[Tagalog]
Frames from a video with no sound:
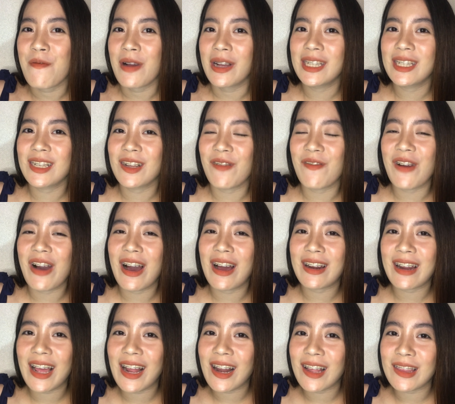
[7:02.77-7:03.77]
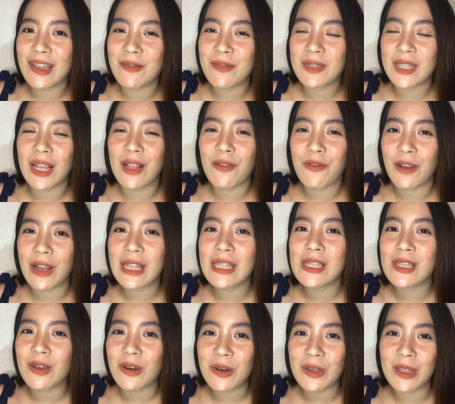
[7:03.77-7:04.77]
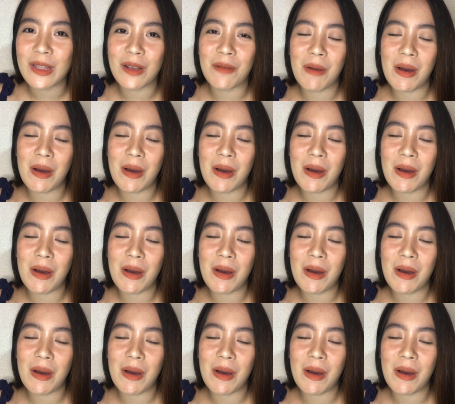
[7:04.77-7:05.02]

much sa mga relatives and friends ko na